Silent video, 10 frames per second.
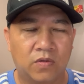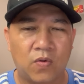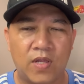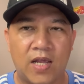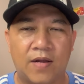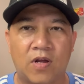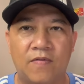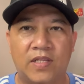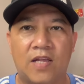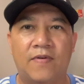tuy nhiên em nói
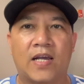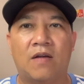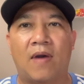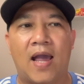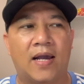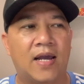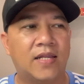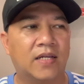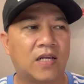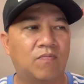với chị và các bạn
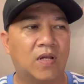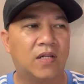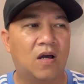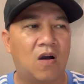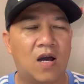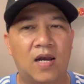những thông tin đó